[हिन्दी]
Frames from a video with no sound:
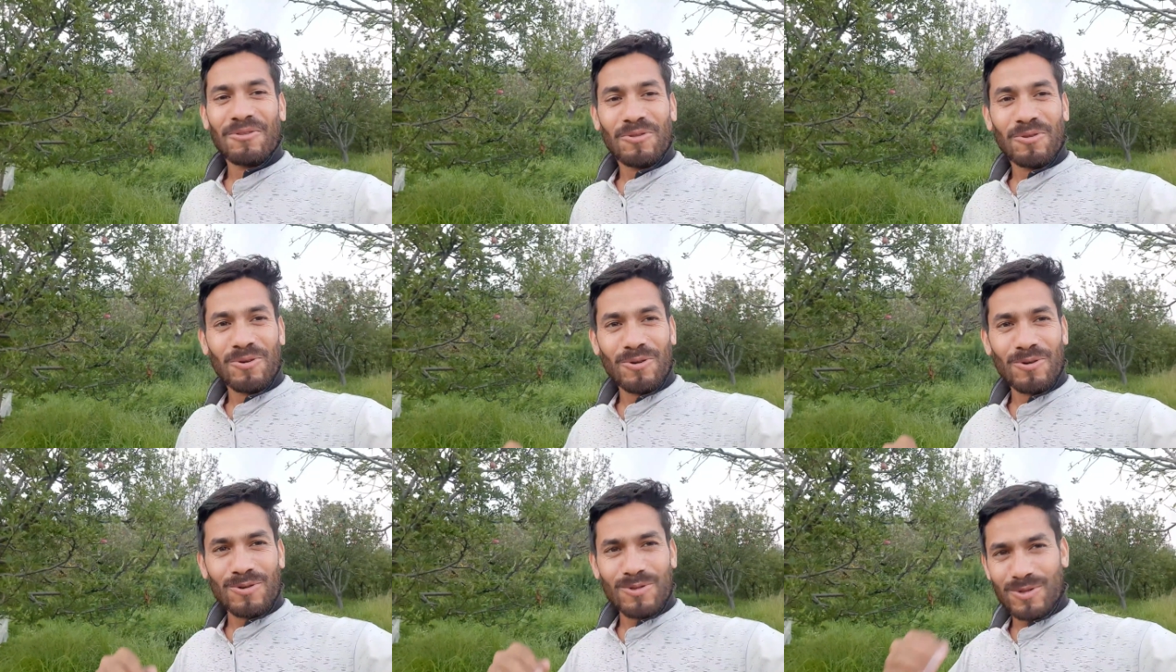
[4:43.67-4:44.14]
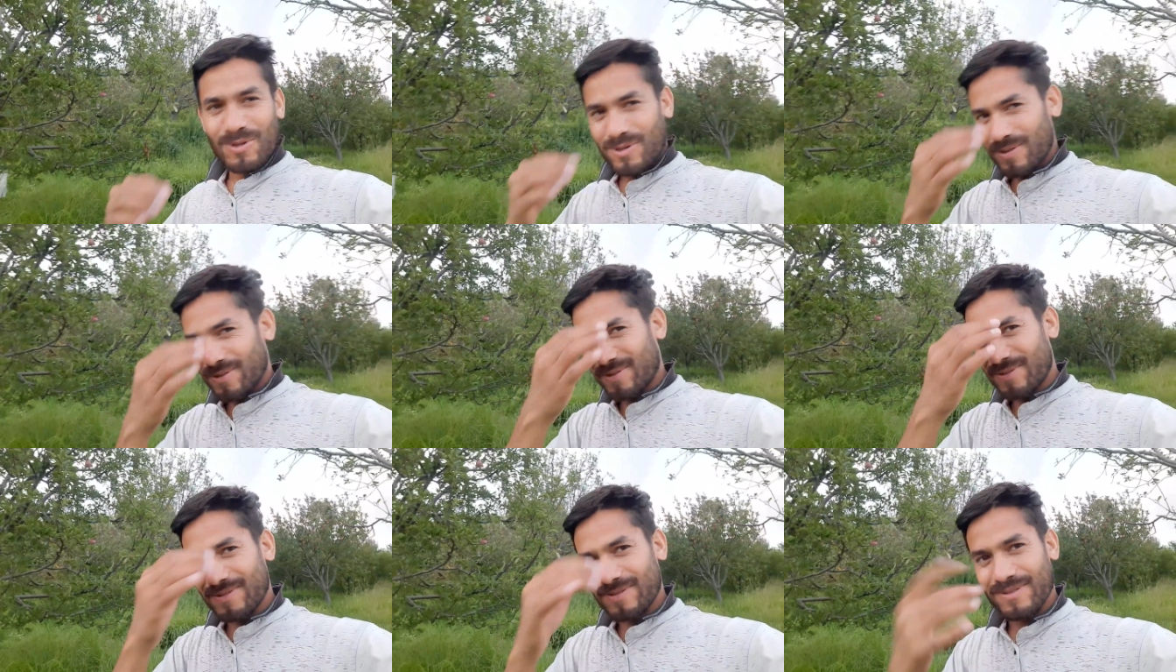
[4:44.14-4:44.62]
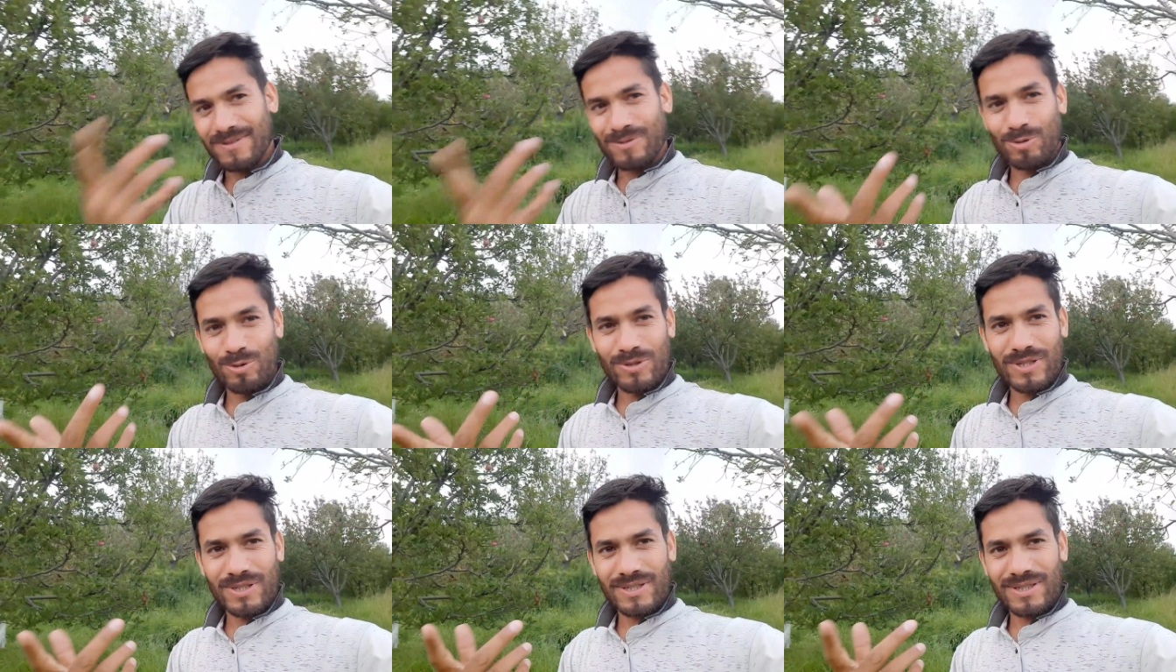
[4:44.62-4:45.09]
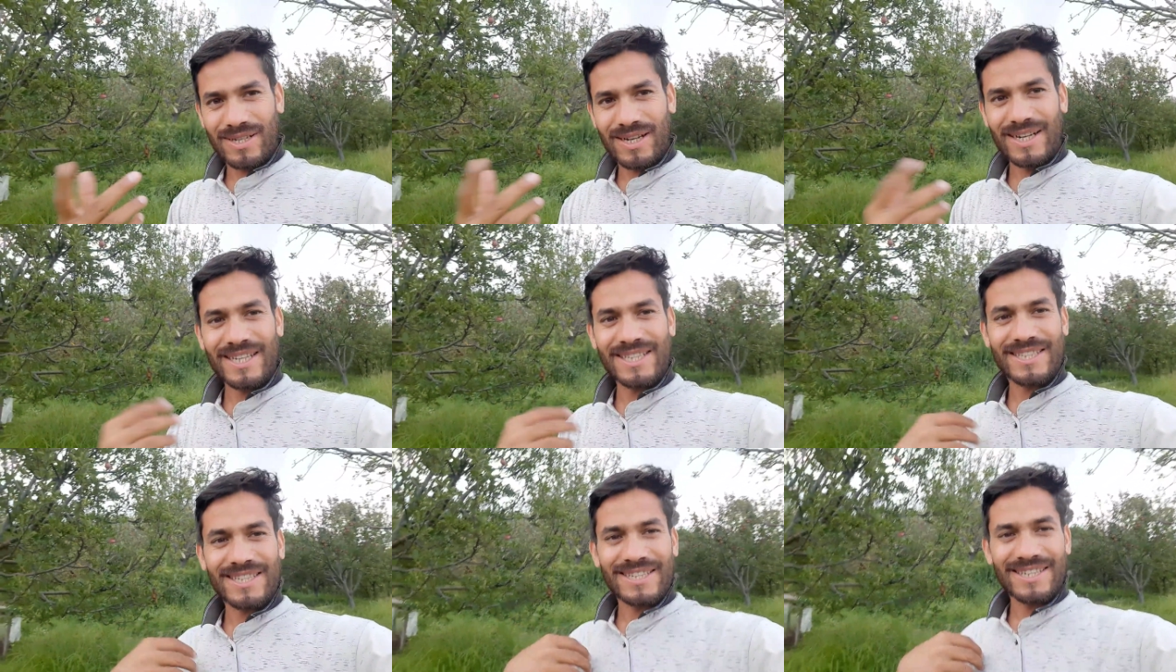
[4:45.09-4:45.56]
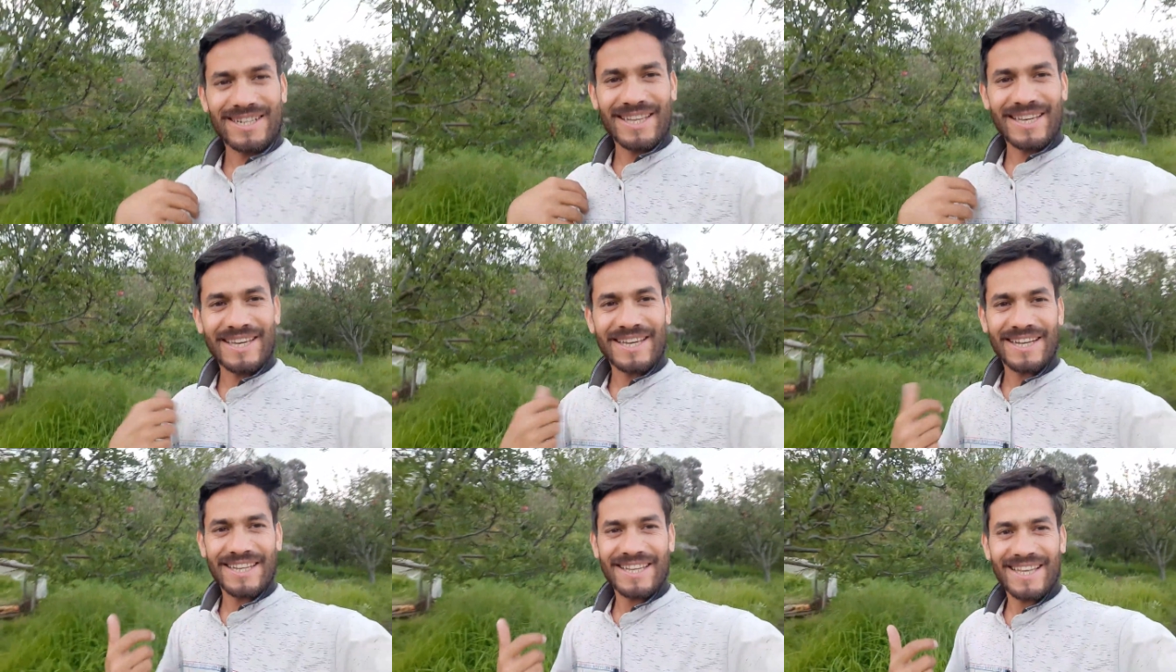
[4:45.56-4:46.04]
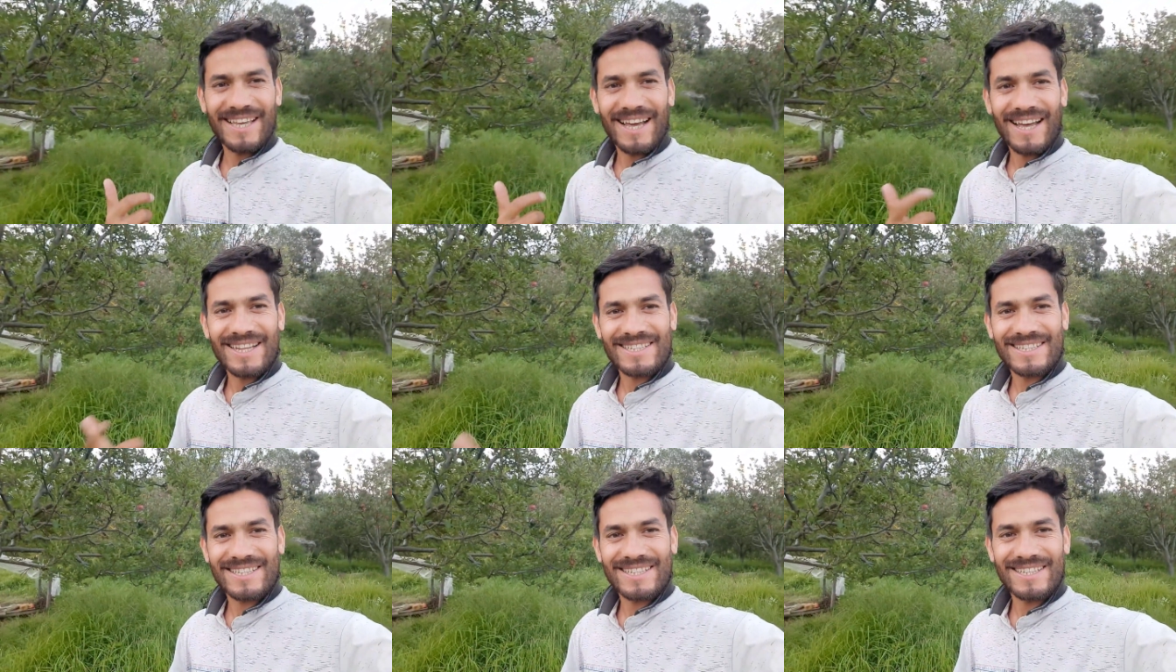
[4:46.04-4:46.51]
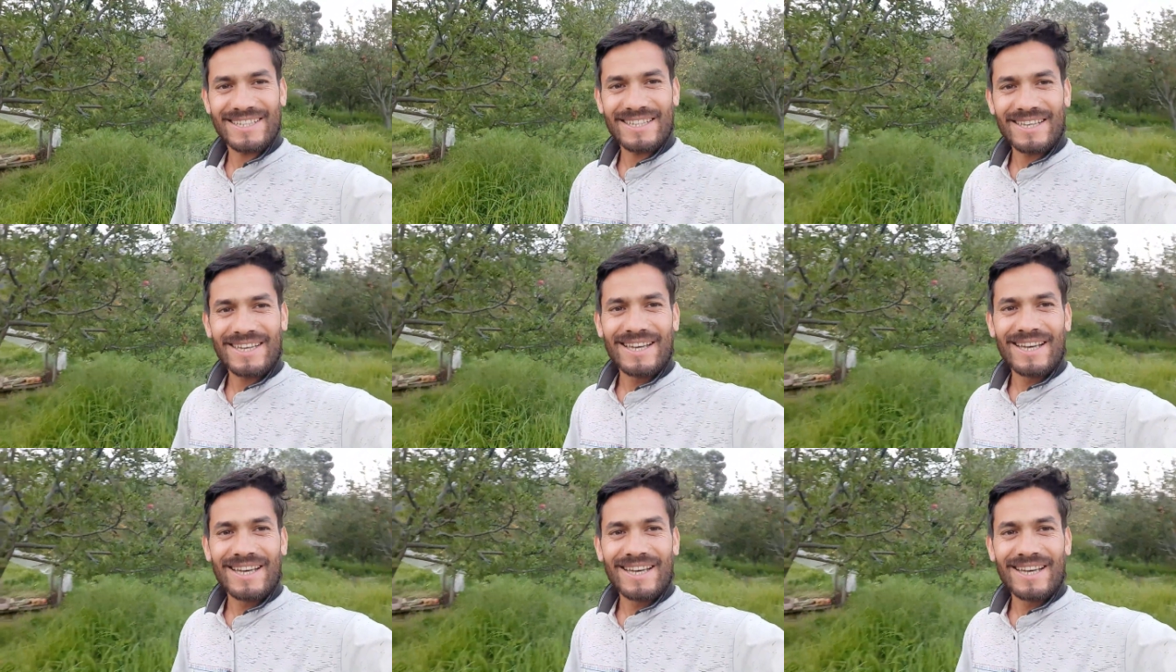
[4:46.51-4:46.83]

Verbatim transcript: तो कुछ कंडीशन ठीक नहीं है आज की